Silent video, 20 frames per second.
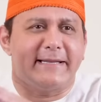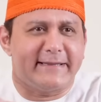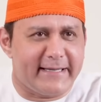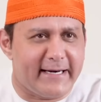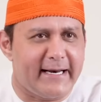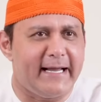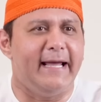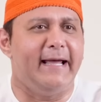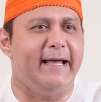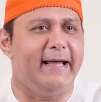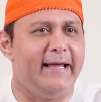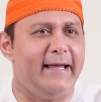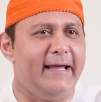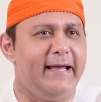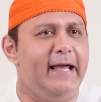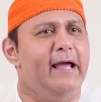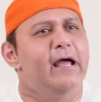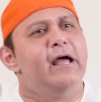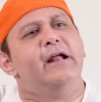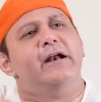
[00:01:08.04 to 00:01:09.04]
बेहतर
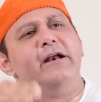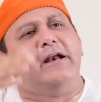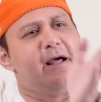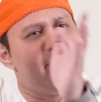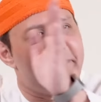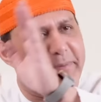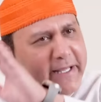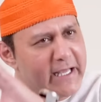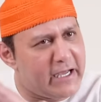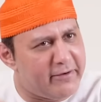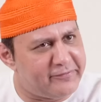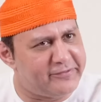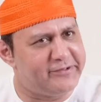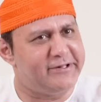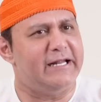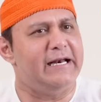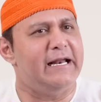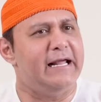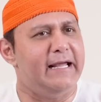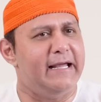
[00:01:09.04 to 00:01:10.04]
हैं नबी
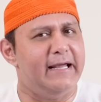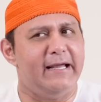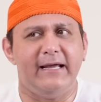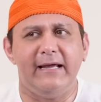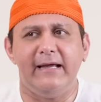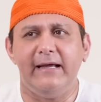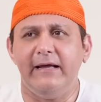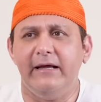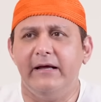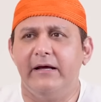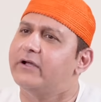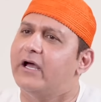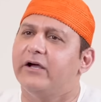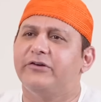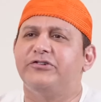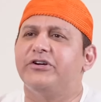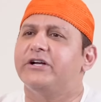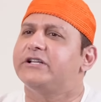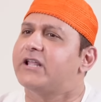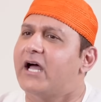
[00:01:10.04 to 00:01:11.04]
अफसल हैं या
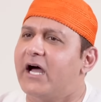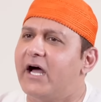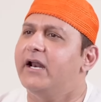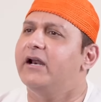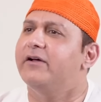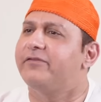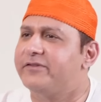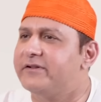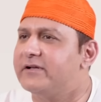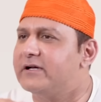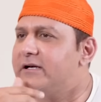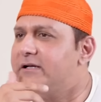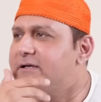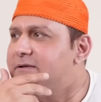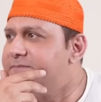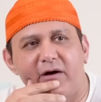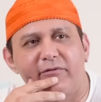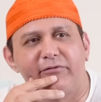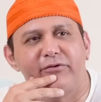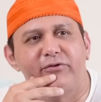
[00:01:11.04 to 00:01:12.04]
शैतान अफजल
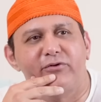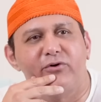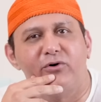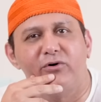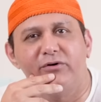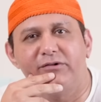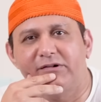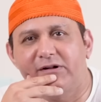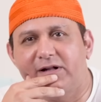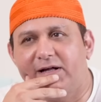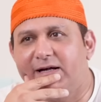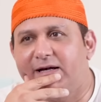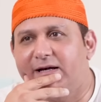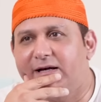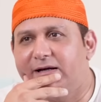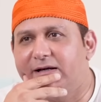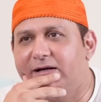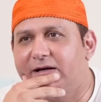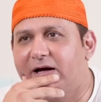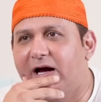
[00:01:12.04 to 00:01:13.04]
है अफसोस है
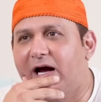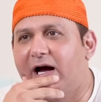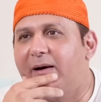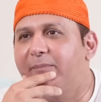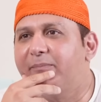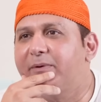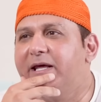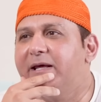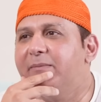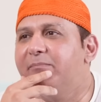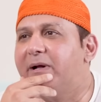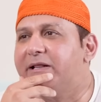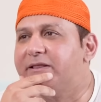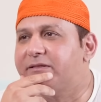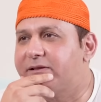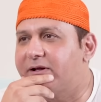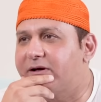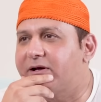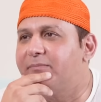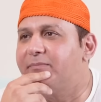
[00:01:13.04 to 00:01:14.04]
आपकी
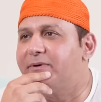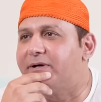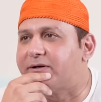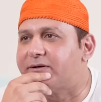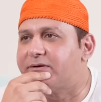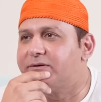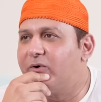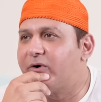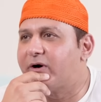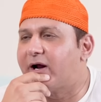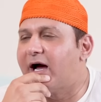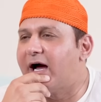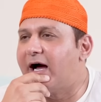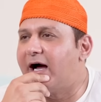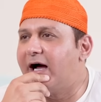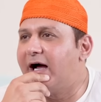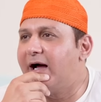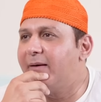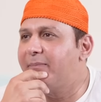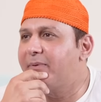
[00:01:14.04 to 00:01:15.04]
मंतक पर और
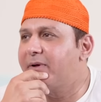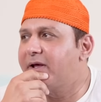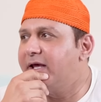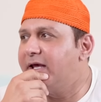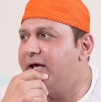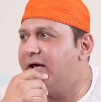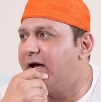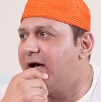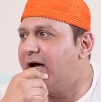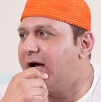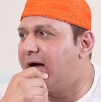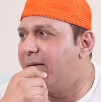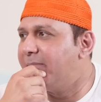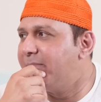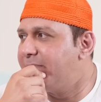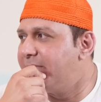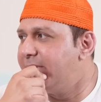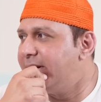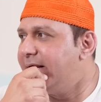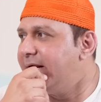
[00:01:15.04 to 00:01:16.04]
आपके
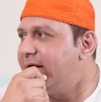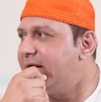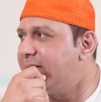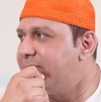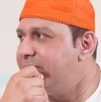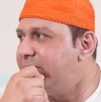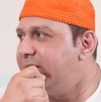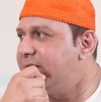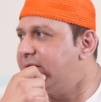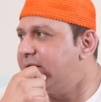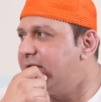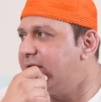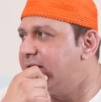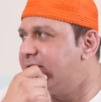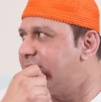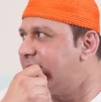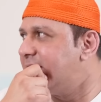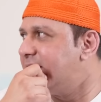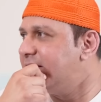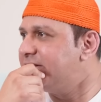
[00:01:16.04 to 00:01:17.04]
अपने नबी के
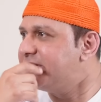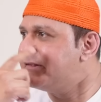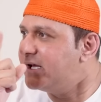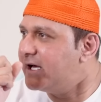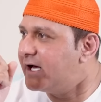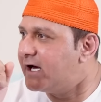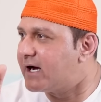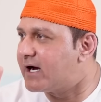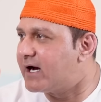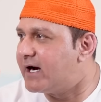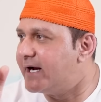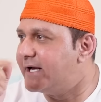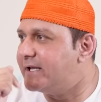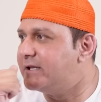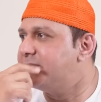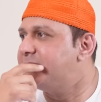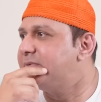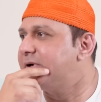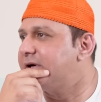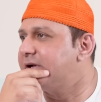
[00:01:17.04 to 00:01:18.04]
हवाले से
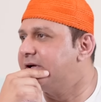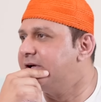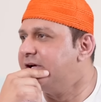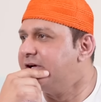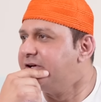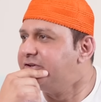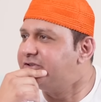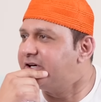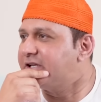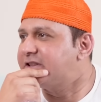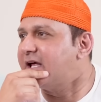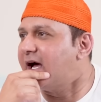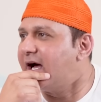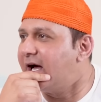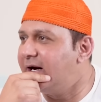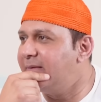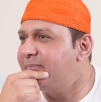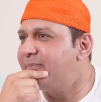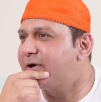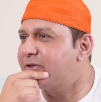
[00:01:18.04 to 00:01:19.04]
अकायद पर
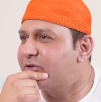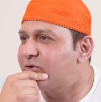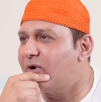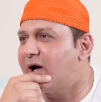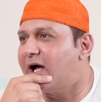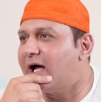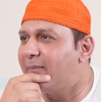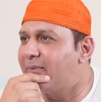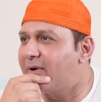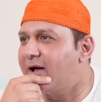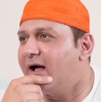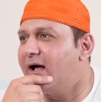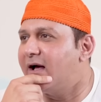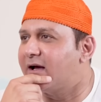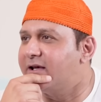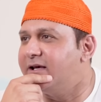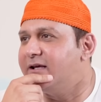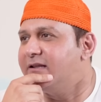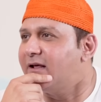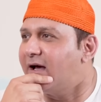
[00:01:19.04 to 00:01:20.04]
शैतान पर तो आपका
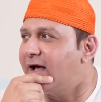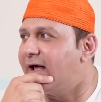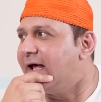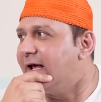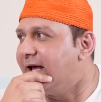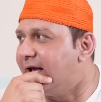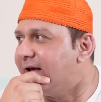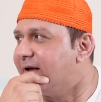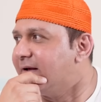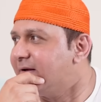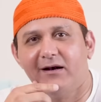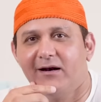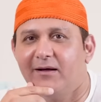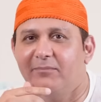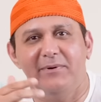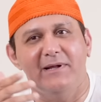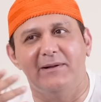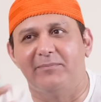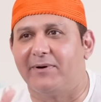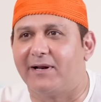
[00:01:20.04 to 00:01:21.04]
अकीदा है
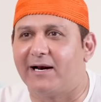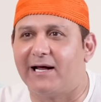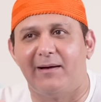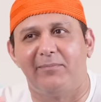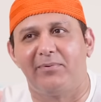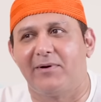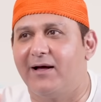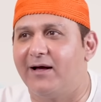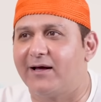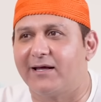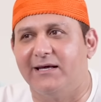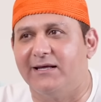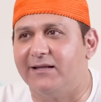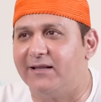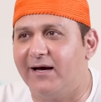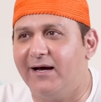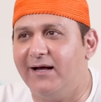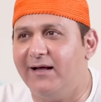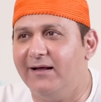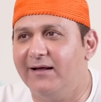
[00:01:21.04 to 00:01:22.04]
नबी पर आपका
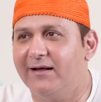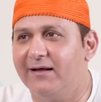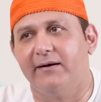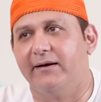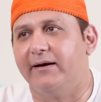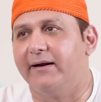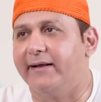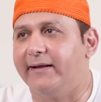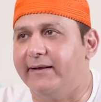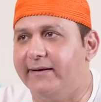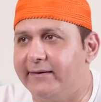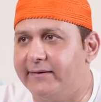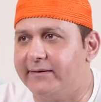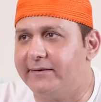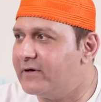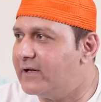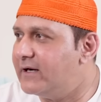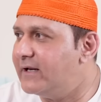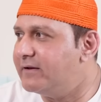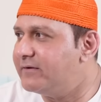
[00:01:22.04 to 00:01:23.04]
अकीदा नहीं
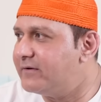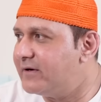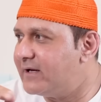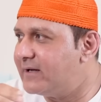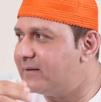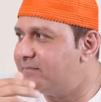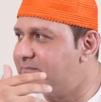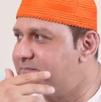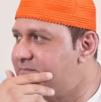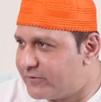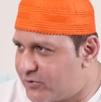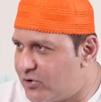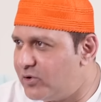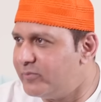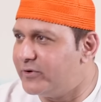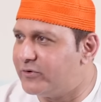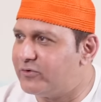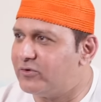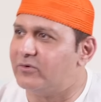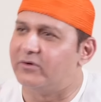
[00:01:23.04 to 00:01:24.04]
चलें जनाब इसको
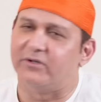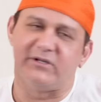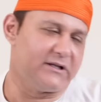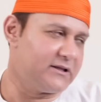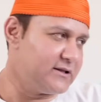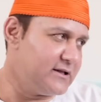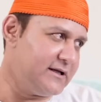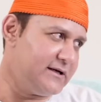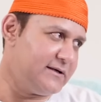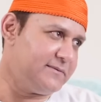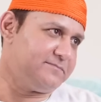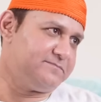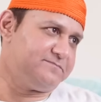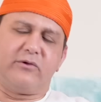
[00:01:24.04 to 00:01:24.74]
भी छोड़ देते हैं